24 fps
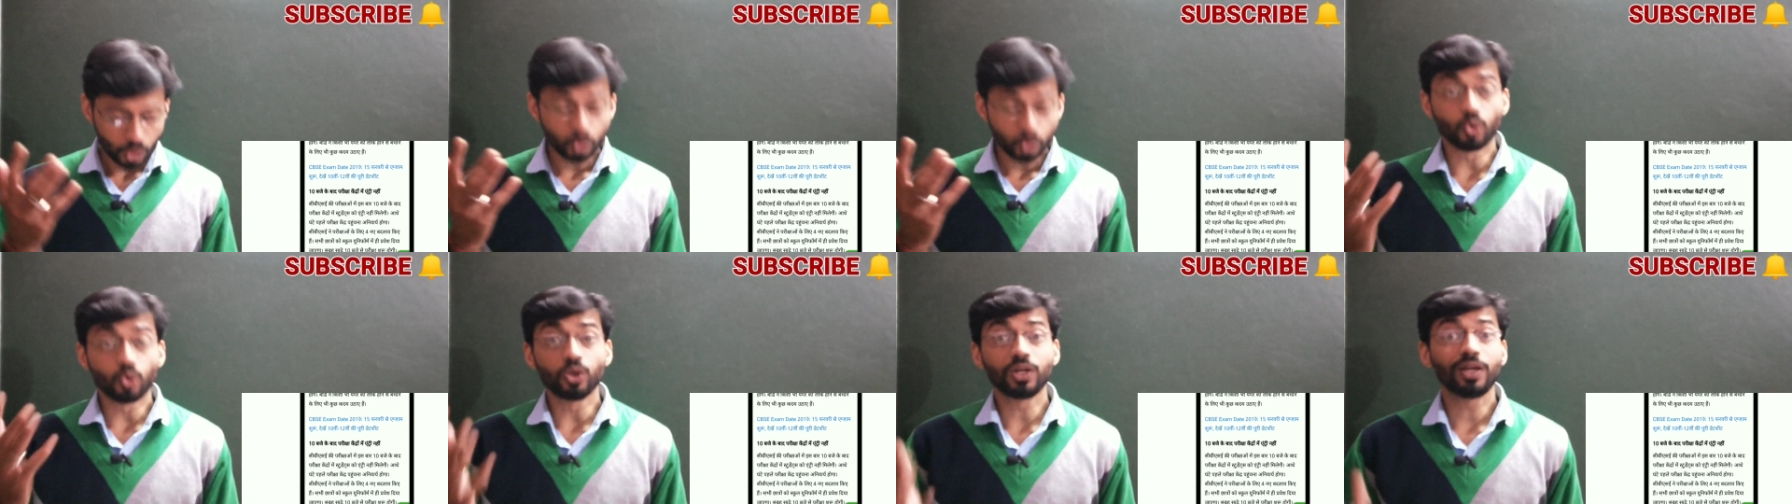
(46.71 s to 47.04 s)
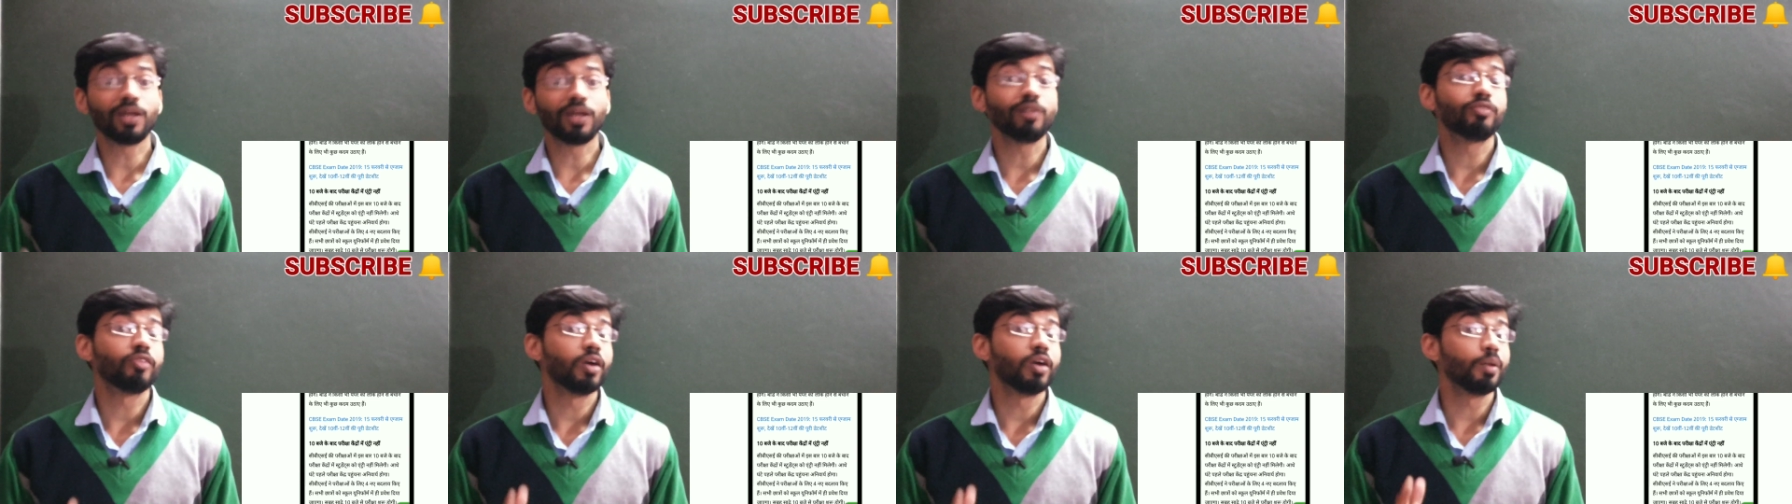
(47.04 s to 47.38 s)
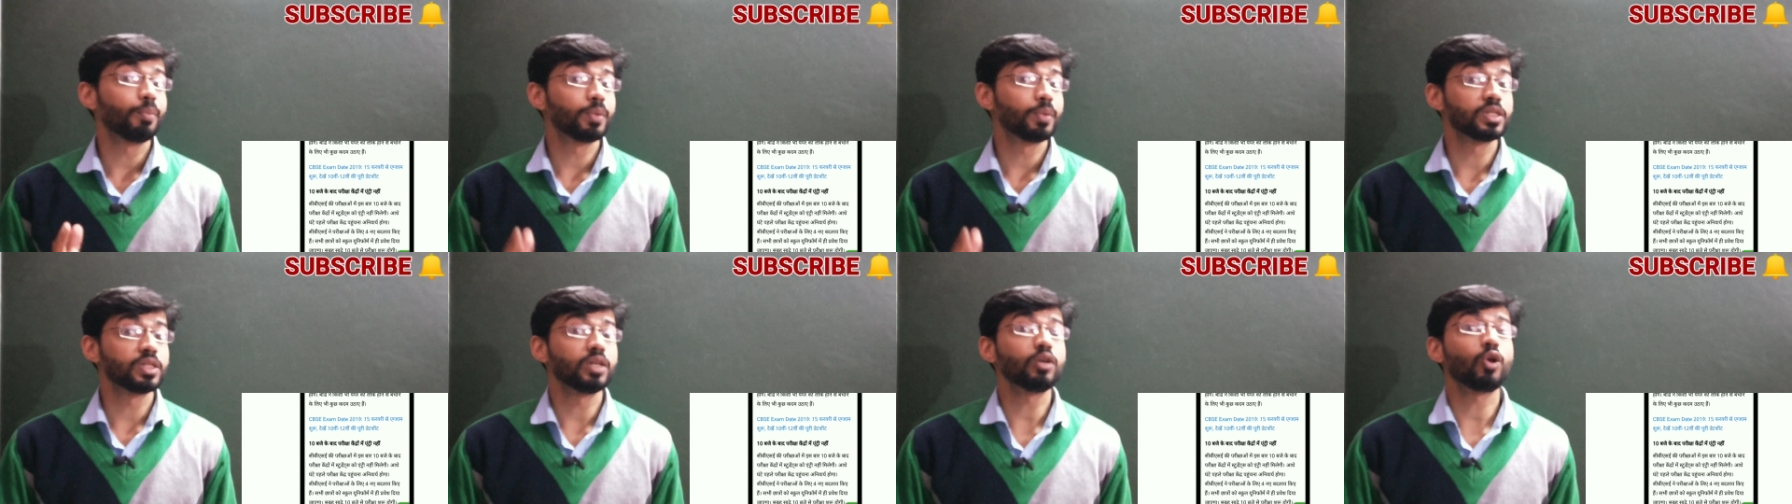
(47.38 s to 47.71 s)
ट्वेंटी
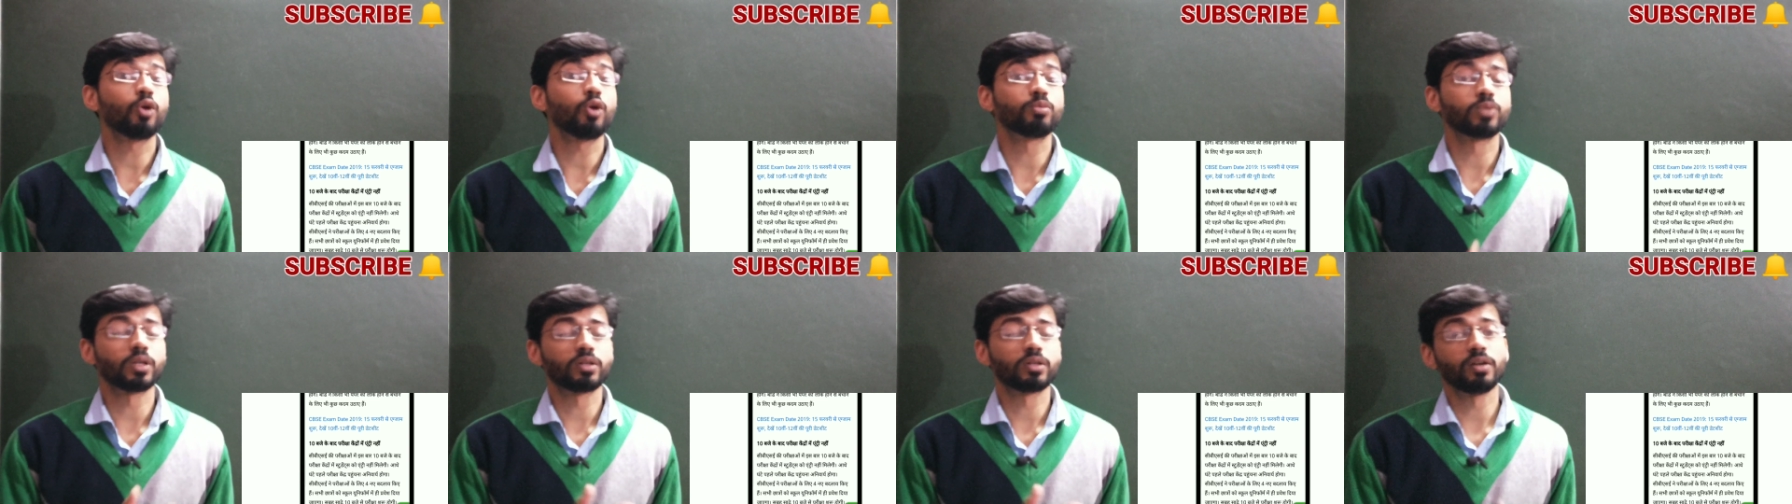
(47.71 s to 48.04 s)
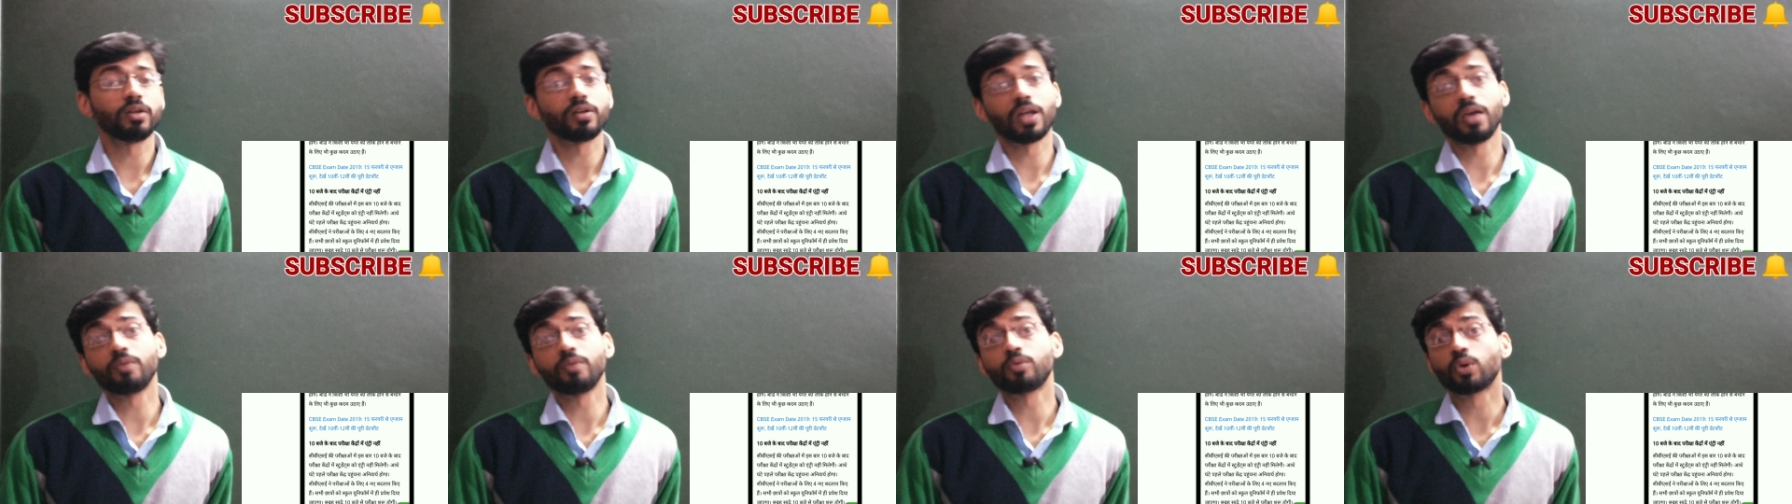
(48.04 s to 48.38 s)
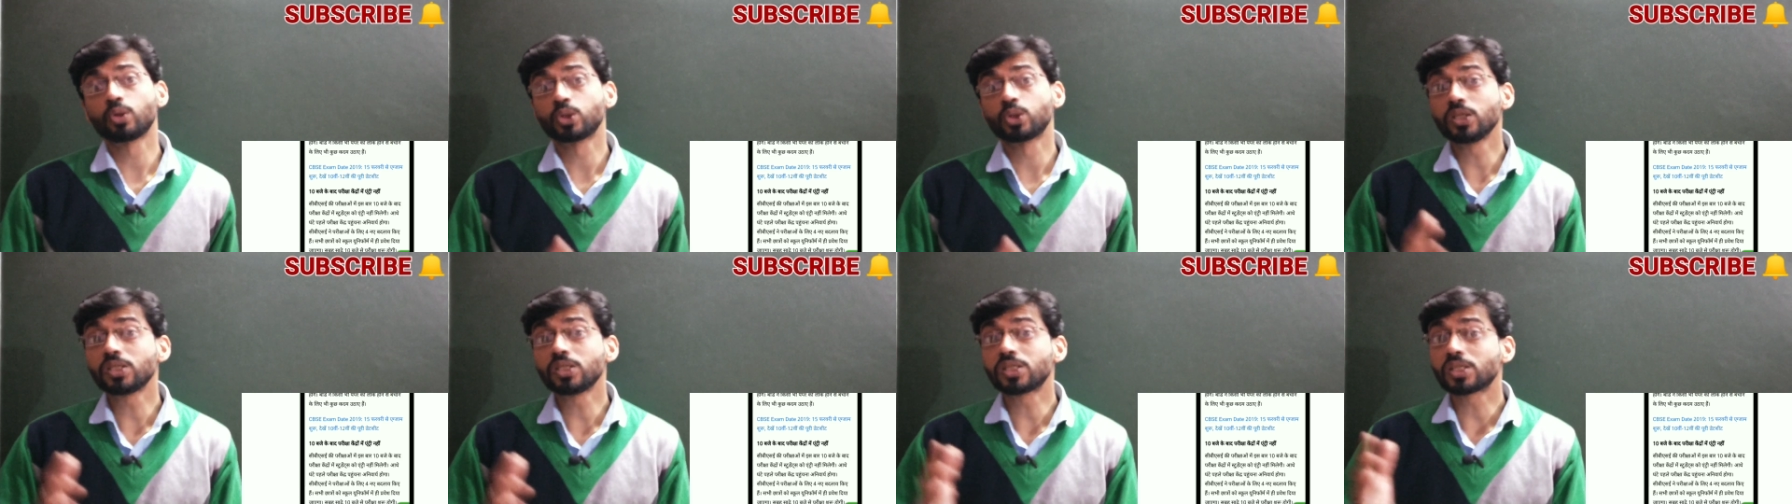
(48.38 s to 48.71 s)
फाइव परसेंट ऑब्जेक्टिव टाइप
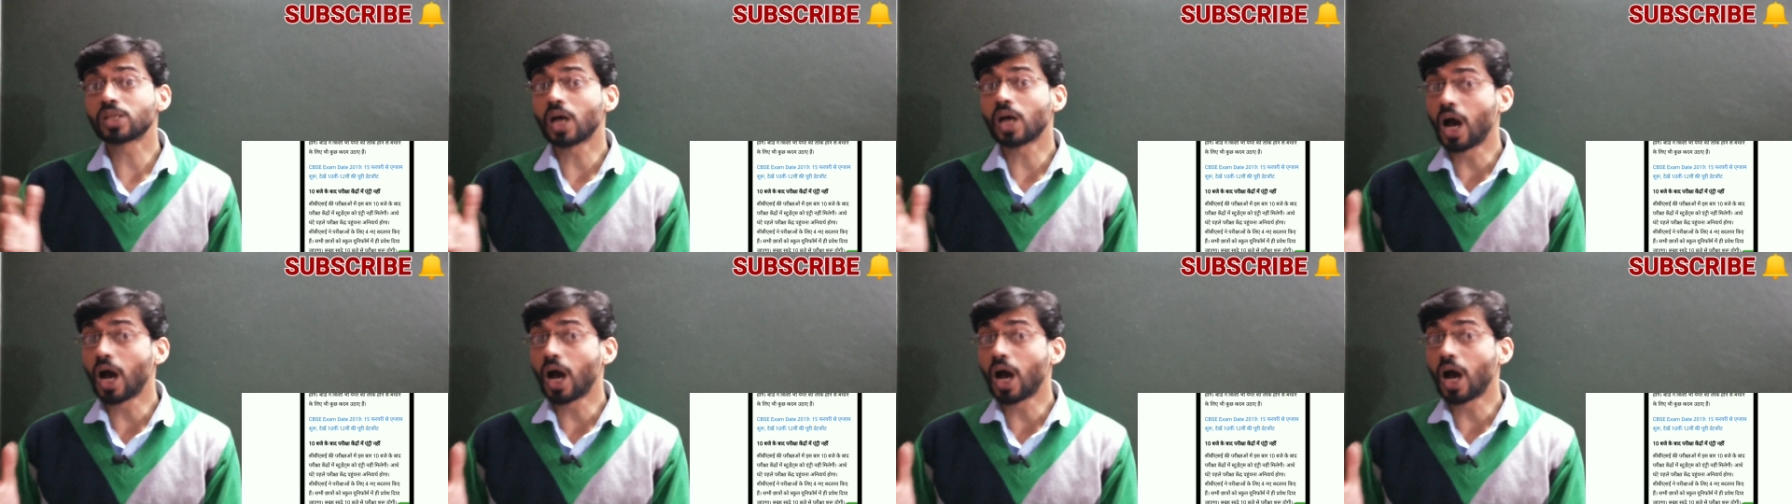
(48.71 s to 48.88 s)
क्वेश्चन